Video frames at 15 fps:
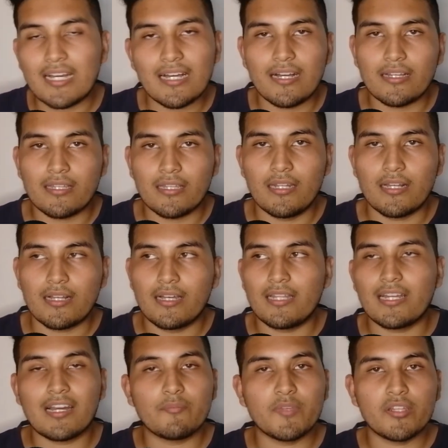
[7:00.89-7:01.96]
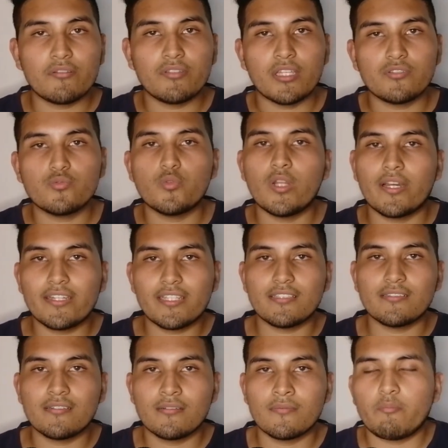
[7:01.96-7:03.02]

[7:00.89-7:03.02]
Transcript: caja, la caja la cambiaron de azul a gris.